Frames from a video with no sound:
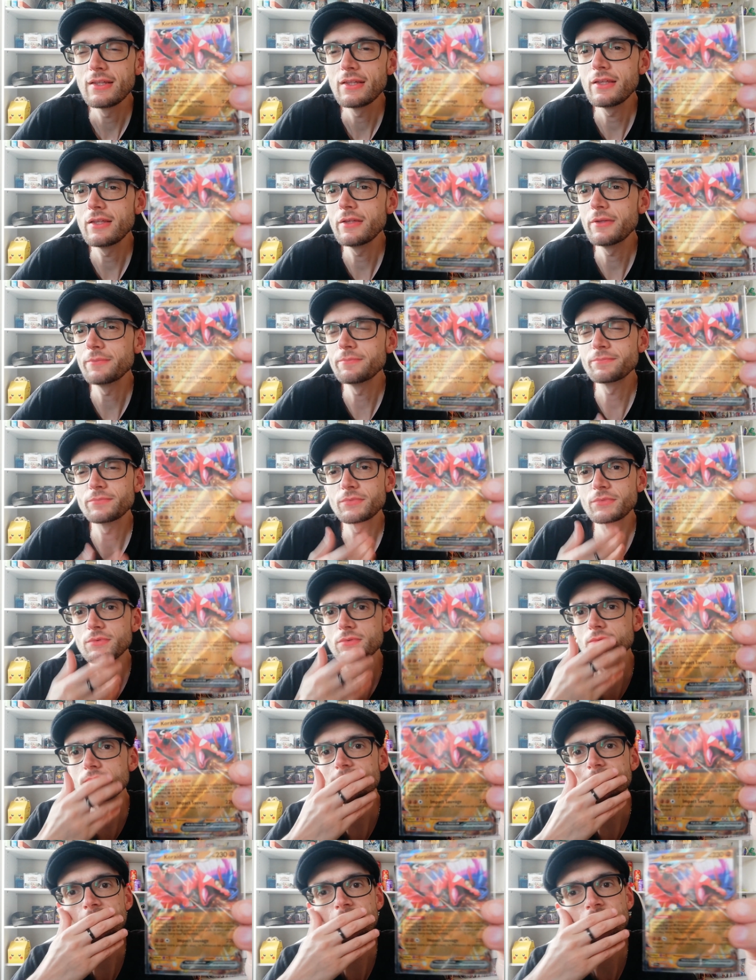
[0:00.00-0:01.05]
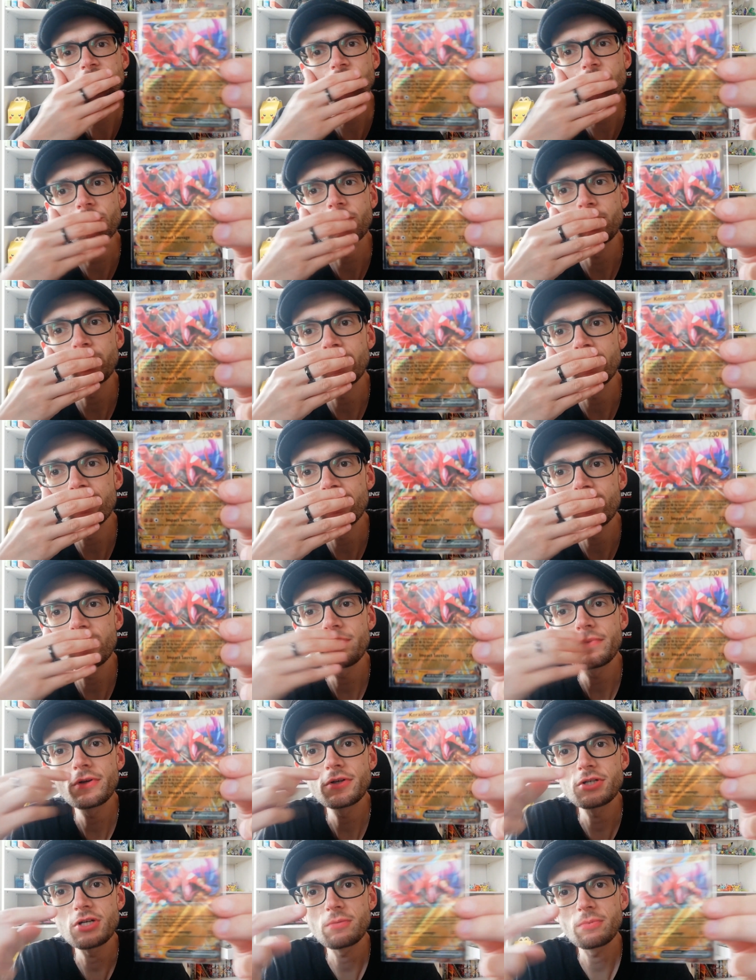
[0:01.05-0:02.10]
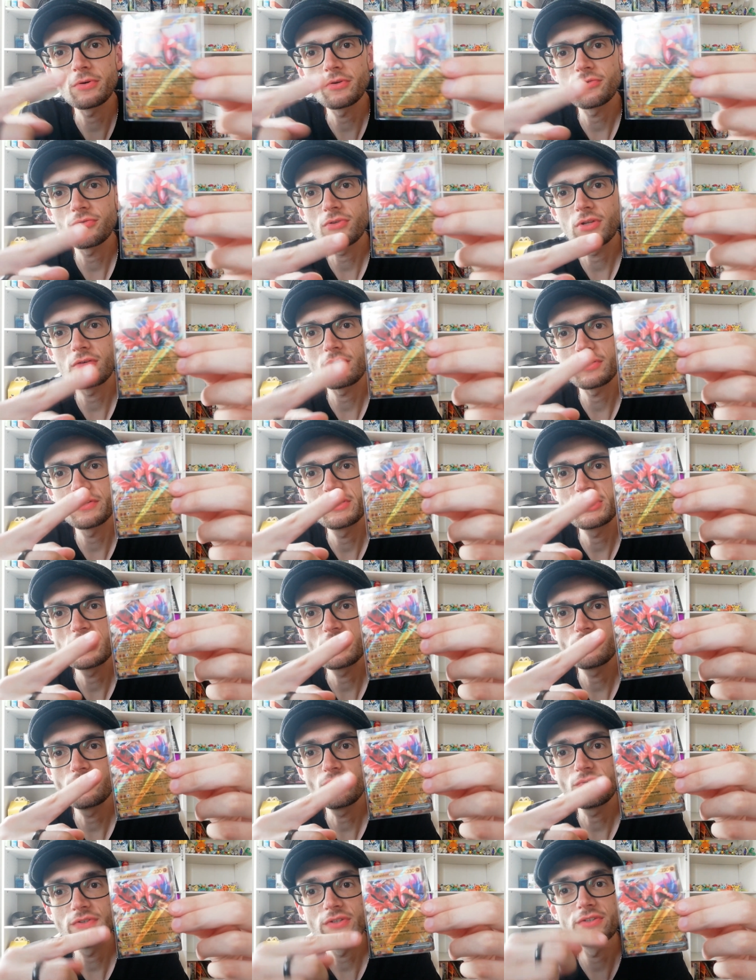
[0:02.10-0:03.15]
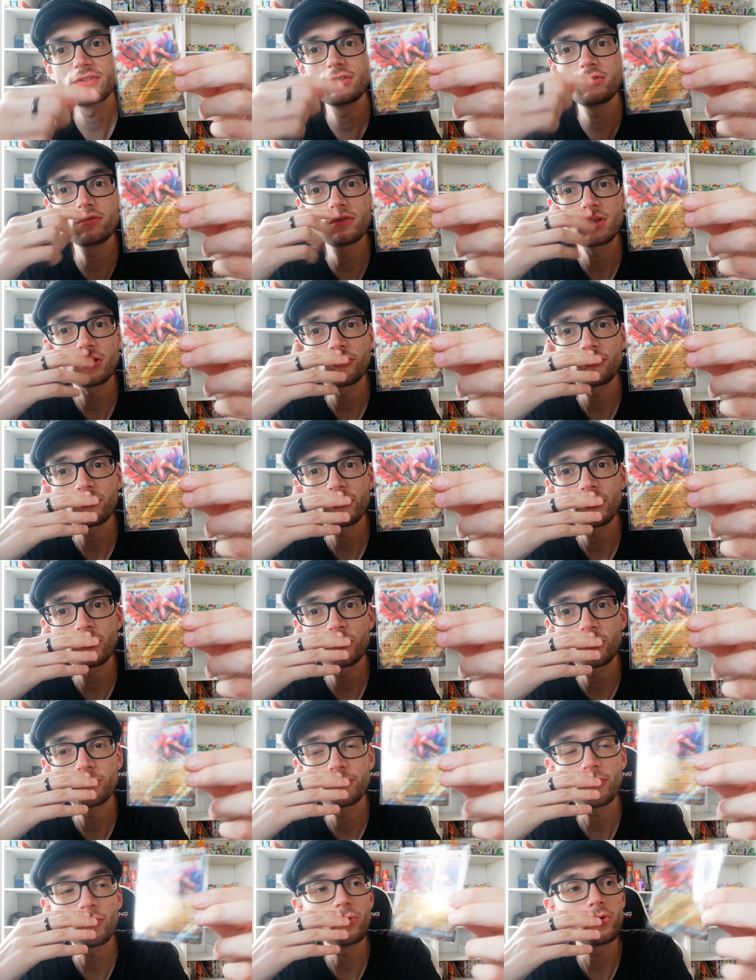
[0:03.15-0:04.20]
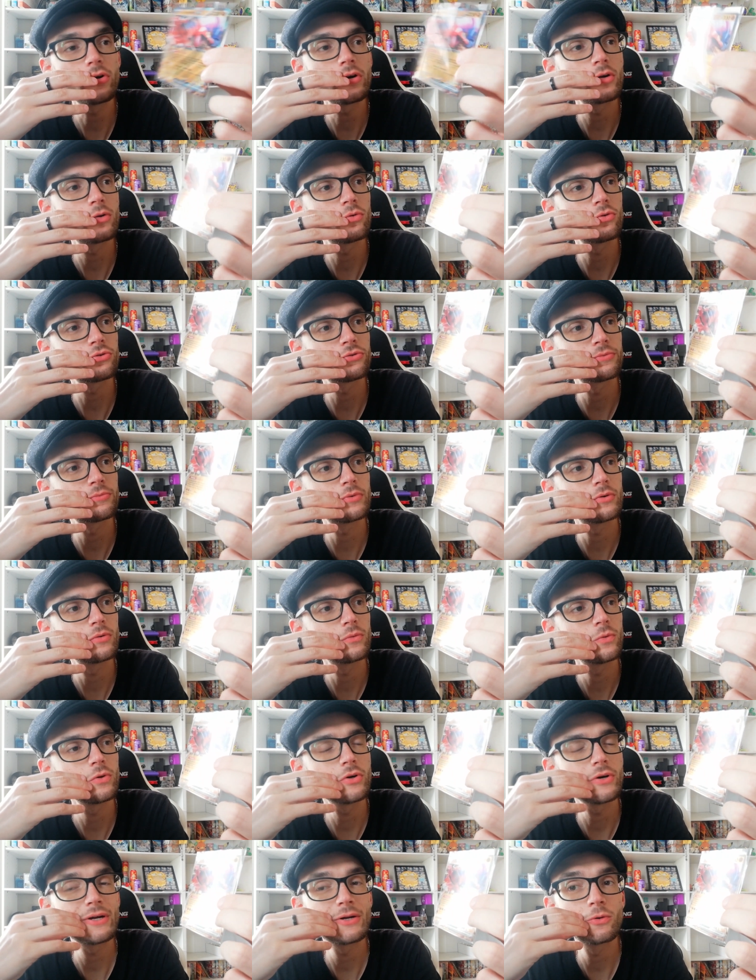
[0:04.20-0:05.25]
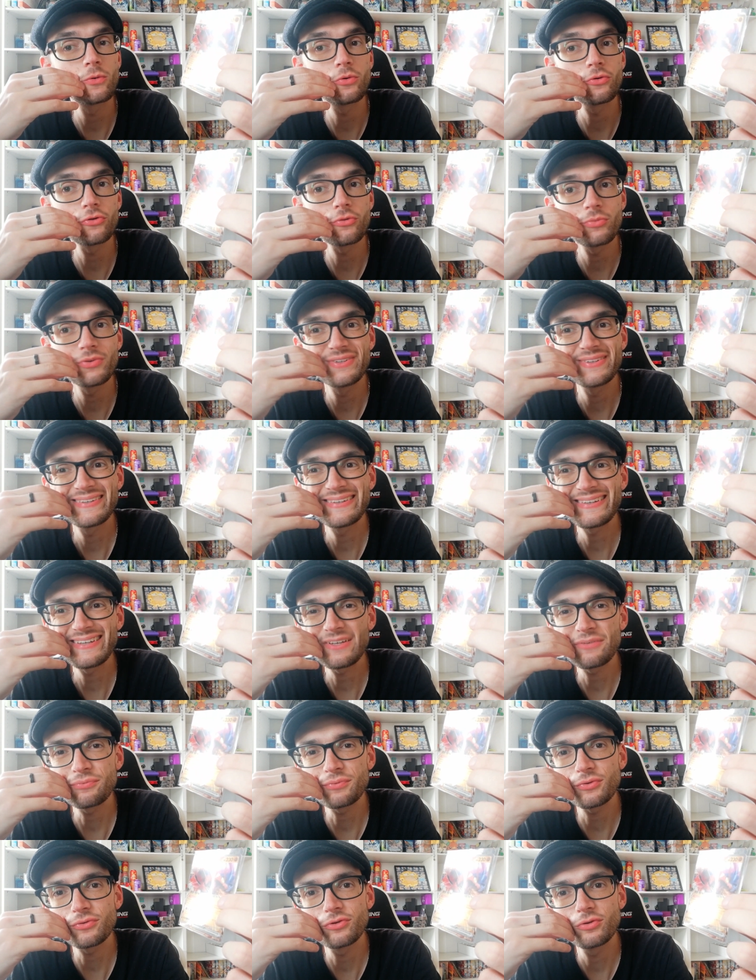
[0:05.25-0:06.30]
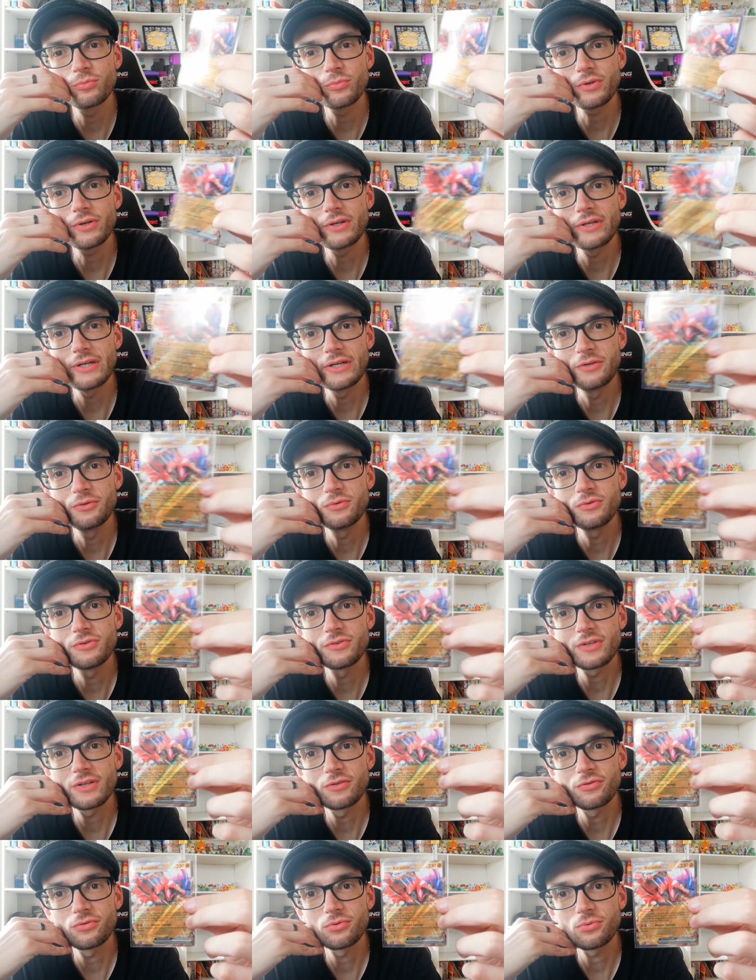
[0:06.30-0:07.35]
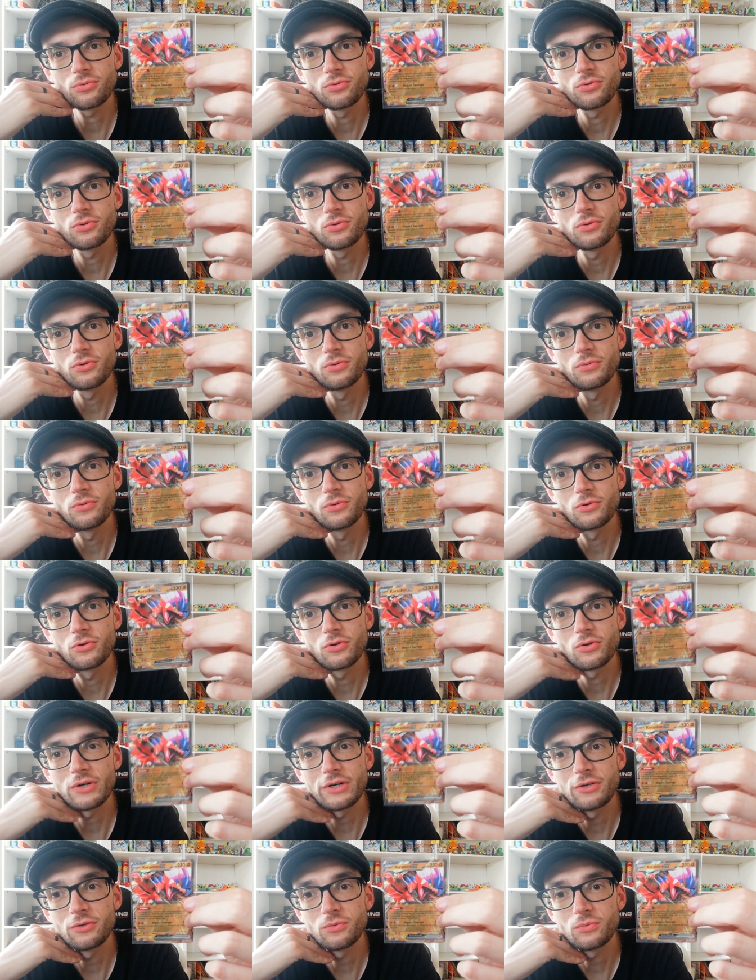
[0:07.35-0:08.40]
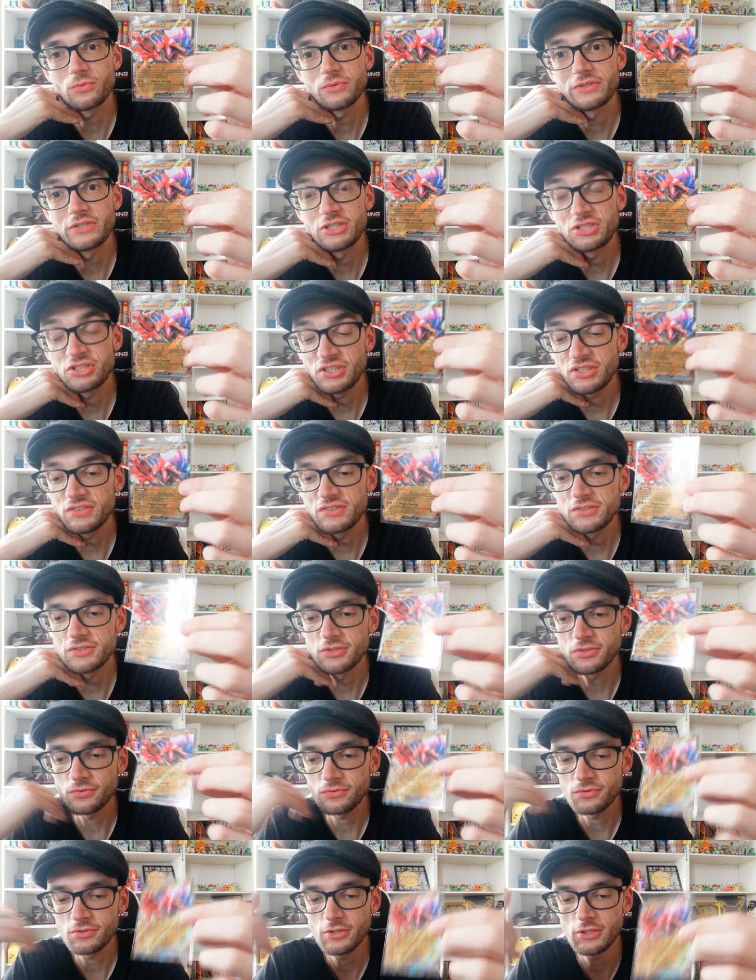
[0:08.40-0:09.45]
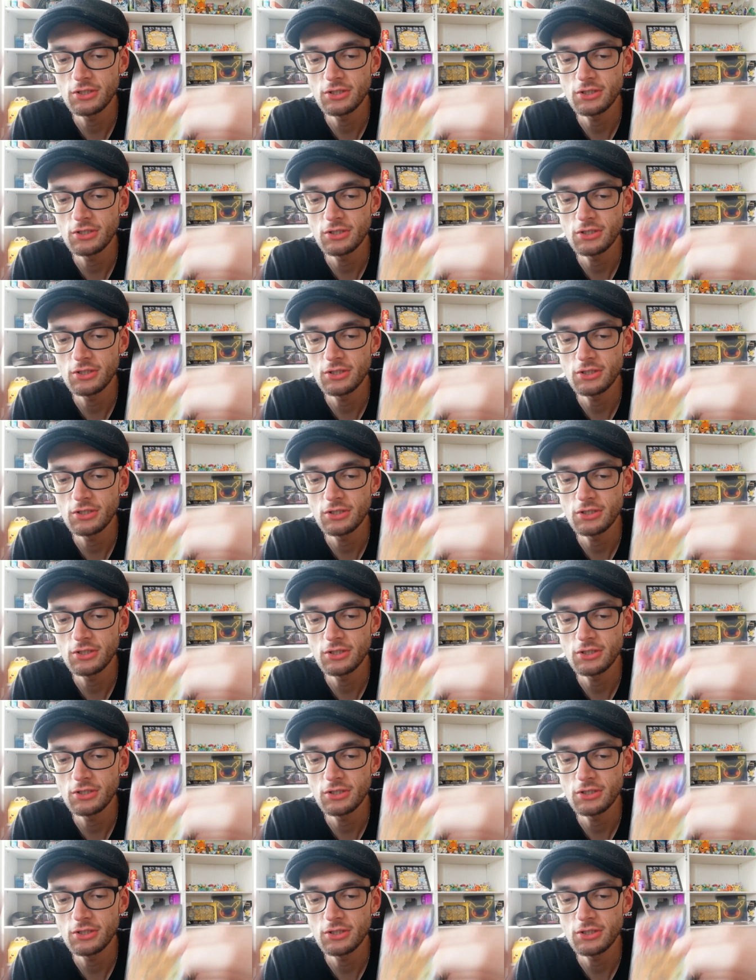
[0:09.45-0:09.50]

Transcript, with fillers: Et je ne sais pas vous, mais j'ai l'impression d'avoir déjà vu cette illustration quelque part, ou alors elle ressemble, ou alors elle ressemble très fortement à une illustration de Coraidon déjà existante